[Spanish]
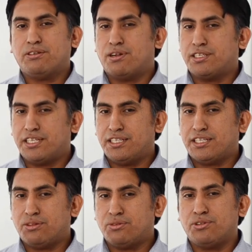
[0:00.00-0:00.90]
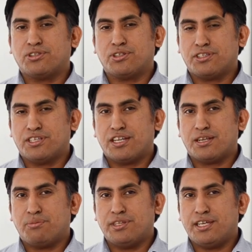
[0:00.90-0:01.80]
cualquier inquietud nosotros te
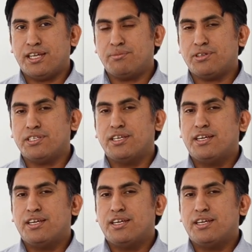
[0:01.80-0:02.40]
responderemos